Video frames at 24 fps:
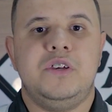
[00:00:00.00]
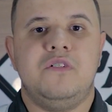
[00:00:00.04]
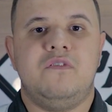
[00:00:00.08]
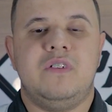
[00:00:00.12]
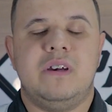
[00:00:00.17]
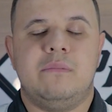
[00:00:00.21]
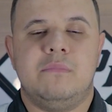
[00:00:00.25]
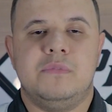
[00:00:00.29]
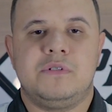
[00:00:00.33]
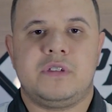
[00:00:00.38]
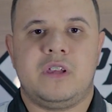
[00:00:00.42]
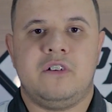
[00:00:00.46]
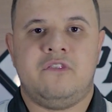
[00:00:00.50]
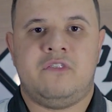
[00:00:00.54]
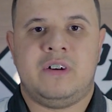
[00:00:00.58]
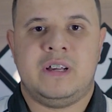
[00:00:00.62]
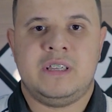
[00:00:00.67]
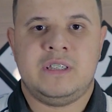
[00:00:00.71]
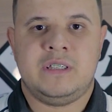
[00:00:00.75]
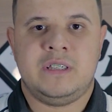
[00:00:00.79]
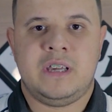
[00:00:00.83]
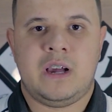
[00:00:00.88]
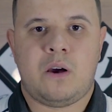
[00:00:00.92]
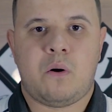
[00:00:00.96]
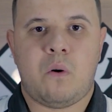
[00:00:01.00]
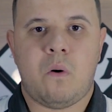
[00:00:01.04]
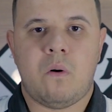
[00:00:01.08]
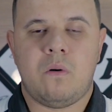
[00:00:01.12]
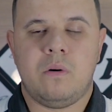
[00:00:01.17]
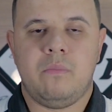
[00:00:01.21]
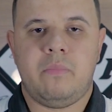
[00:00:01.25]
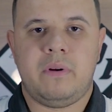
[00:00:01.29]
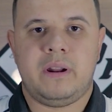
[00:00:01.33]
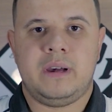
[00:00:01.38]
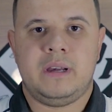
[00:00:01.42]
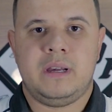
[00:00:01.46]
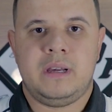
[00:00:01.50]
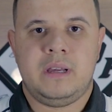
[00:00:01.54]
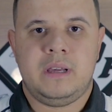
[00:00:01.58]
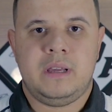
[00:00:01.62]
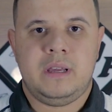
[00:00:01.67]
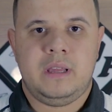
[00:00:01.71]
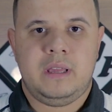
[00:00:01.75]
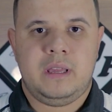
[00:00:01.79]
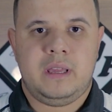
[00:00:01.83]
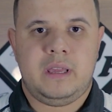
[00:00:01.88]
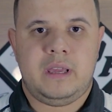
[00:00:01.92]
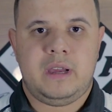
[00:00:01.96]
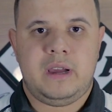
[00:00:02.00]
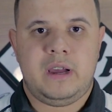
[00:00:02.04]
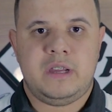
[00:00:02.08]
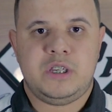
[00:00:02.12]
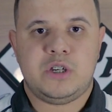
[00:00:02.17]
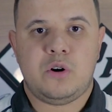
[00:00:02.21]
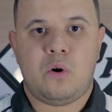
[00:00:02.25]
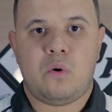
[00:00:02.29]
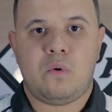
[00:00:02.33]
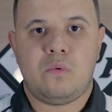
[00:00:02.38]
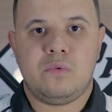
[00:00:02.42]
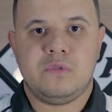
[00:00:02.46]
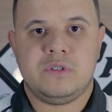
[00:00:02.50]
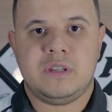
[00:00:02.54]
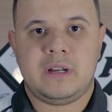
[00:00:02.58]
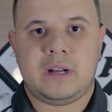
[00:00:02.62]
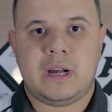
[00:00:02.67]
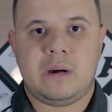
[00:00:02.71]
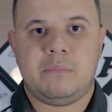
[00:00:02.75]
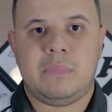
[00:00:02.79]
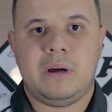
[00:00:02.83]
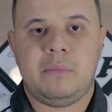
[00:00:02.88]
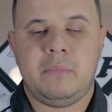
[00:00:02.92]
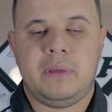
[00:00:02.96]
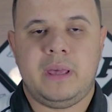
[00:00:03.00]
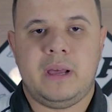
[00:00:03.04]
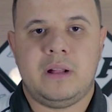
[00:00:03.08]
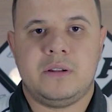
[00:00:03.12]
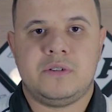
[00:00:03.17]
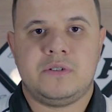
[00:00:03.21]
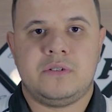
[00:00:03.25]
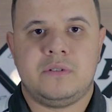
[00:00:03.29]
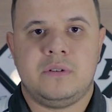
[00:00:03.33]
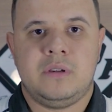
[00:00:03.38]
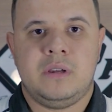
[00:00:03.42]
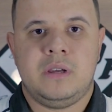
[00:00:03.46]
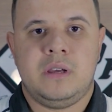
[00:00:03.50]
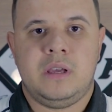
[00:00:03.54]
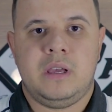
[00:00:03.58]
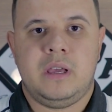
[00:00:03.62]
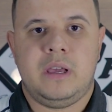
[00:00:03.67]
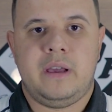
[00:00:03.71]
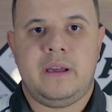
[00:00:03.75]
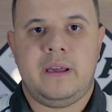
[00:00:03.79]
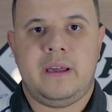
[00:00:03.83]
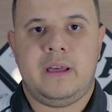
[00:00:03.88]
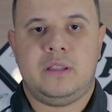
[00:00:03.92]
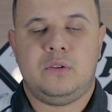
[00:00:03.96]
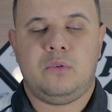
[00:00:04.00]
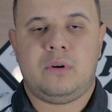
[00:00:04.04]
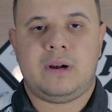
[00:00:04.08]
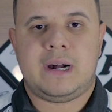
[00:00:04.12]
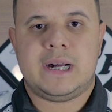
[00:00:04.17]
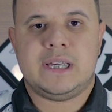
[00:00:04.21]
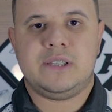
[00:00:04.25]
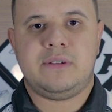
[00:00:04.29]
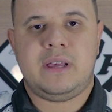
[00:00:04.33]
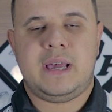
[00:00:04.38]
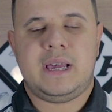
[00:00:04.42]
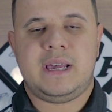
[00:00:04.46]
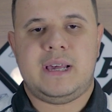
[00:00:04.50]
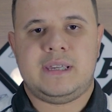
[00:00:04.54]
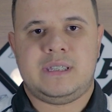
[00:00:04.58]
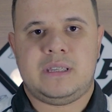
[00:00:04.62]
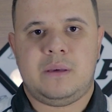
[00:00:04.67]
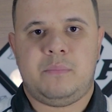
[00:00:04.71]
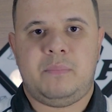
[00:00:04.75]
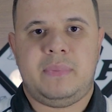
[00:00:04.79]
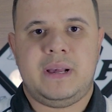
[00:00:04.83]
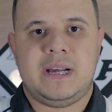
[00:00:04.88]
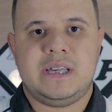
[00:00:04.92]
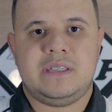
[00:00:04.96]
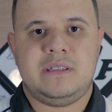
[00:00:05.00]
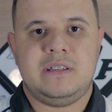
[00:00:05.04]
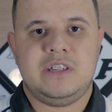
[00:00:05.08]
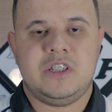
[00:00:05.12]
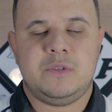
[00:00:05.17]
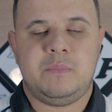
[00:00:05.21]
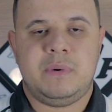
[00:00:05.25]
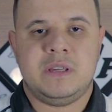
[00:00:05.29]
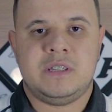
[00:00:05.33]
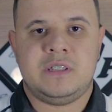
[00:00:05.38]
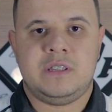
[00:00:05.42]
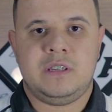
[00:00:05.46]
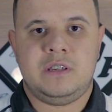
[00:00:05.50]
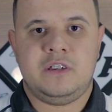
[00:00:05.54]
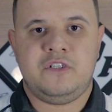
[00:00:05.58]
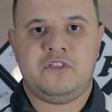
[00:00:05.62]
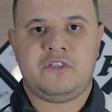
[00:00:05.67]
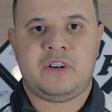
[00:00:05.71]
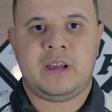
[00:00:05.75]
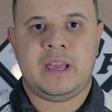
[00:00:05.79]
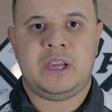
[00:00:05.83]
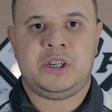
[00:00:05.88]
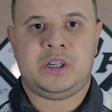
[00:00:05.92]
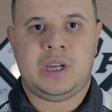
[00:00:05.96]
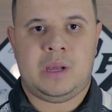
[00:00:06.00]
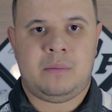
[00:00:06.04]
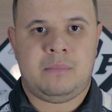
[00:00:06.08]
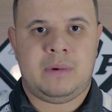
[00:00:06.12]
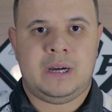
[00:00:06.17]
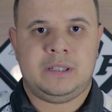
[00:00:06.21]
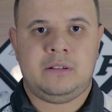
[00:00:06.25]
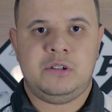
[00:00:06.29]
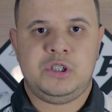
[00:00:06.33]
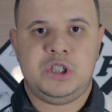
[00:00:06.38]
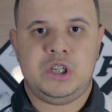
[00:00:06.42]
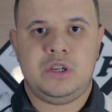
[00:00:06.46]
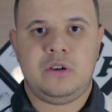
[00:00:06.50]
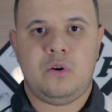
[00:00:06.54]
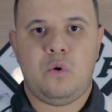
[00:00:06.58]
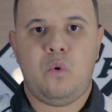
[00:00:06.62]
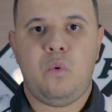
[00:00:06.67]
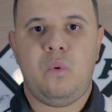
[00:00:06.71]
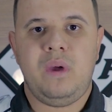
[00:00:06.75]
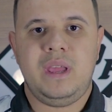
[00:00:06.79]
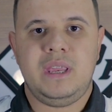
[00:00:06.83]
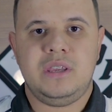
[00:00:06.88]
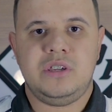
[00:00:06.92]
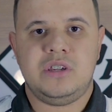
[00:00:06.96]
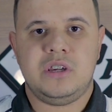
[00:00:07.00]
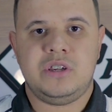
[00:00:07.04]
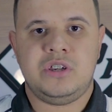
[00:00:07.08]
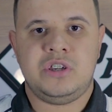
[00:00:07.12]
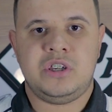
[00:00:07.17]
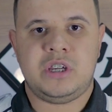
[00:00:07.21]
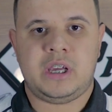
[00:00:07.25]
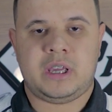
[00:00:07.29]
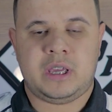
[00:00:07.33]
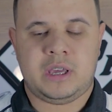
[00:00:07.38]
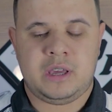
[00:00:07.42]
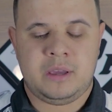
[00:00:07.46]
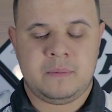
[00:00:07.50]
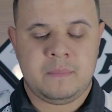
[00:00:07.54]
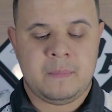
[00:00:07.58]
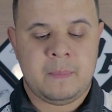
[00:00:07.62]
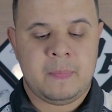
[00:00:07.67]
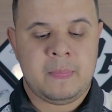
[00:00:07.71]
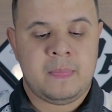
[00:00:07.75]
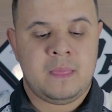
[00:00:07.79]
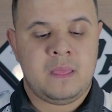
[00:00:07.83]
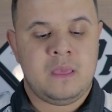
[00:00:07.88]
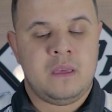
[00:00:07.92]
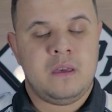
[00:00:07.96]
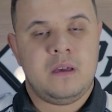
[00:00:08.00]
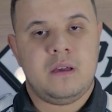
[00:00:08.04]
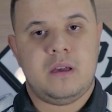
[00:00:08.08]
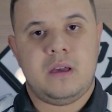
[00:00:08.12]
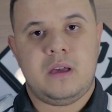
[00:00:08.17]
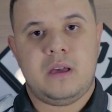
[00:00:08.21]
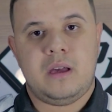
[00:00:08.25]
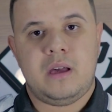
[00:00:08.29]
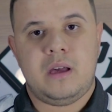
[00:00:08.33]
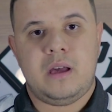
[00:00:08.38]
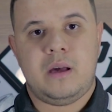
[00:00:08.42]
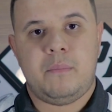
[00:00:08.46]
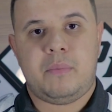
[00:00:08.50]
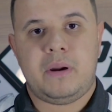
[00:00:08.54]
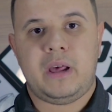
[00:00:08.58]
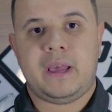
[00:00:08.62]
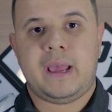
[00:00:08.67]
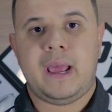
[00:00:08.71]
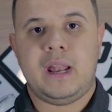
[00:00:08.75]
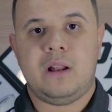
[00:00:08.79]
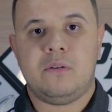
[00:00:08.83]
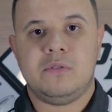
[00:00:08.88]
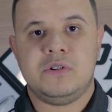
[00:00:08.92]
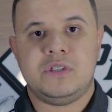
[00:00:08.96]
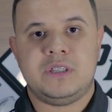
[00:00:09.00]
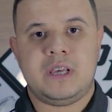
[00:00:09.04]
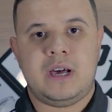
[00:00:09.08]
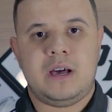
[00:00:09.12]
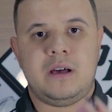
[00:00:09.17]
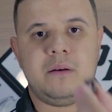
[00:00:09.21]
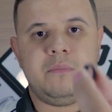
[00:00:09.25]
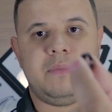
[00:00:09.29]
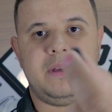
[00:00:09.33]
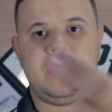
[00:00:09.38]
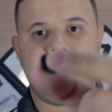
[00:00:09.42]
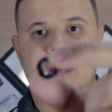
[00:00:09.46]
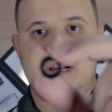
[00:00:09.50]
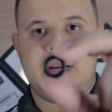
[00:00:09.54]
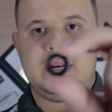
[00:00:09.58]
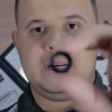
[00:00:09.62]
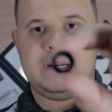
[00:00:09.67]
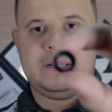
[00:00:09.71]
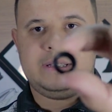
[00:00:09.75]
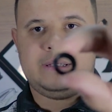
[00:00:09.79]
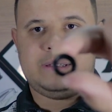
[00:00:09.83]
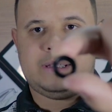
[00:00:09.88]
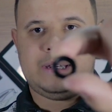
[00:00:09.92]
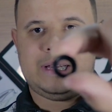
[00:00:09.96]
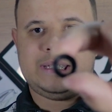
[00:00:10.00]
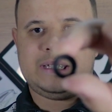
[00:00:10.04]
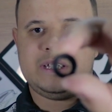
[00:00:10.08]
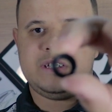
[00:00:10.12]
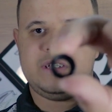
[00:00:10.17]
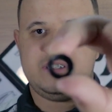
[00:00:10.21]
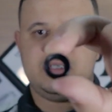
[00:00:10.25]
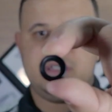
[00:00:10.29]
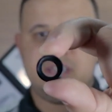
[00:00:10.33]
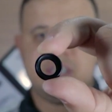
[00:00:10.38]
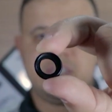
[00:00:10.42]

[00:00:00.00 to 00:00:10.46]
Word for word: tivemos que fazer a compra é, de alguns acabamentos. É, no caso, é, essa peça específica é chamada de Windcheck. É, Para quem não sabe, trata-se